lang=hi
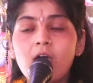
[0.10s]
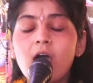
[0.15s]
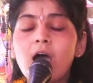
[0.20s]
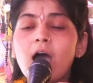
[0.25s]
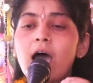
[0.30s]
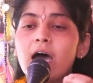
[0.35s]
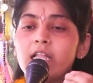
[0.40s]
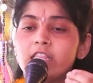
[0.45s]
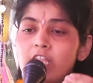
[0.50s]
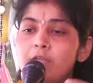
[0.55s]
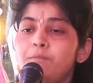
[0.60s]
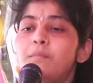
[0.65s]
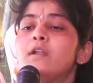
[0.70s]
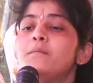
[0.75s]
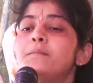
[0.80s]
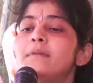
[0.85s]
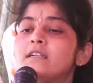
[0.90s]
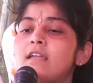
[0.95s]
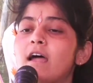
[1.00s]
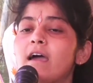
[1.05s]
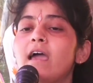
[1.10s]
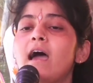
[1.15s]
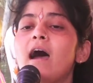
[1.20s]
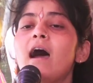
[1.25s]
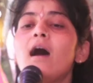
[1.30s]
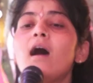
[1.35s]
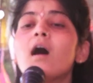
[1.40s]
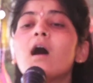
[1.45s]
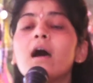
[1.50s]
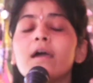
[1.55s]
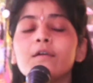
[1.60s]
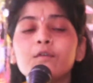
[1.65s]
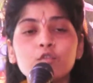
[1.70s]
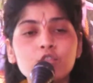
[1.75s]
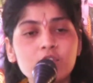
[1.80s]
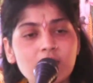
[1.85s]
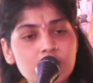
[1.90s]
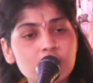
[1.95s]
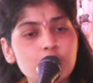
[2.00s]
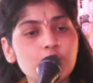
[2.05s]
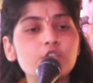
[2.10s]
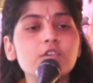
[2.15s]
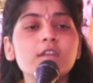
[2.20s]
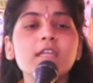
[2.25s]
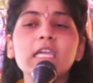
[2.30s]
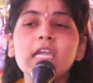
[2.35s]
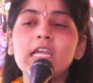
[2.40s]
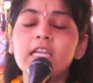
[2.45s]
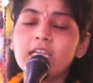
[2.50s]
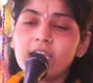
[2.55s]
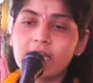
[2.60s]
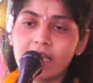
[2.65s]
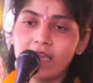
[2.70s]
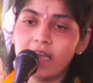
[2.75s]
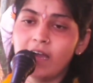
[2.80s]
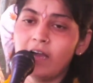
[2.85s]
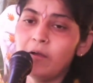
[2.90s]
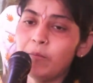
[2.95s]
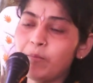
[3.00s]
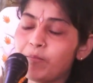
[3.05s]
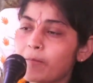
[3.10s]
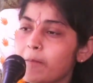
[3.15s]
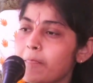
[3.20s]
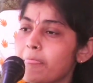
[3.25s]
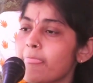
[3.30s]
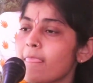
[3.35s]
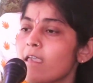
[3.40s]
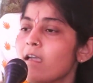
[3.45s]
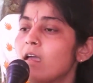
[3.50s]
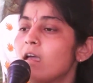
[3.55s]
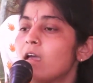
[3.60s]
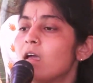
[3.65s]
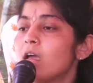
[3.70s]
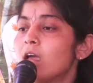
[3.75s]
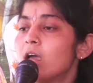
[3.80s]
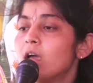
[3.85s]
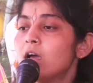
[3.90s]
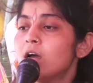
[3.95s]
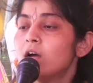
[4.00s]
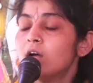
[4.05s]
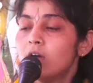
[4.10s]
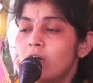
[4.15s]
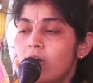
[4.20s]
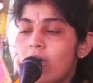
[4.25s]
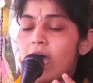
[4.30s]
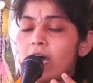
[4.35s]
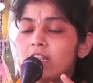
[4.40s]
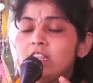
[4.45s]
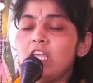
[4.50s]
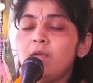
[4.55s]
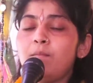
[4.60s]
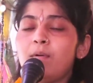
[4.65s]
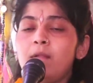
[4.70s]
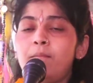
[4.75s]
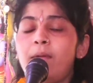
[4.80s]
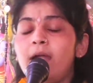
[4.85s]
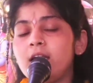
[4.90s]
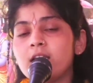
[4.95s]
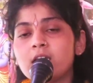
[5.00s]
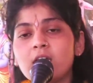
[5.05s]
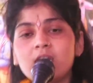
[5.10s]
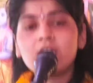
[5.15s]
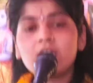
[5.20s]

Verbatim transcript: हाथी पर बिठाया अयोध्या छोड़ने के लिए गया हाथी पर बैठ कर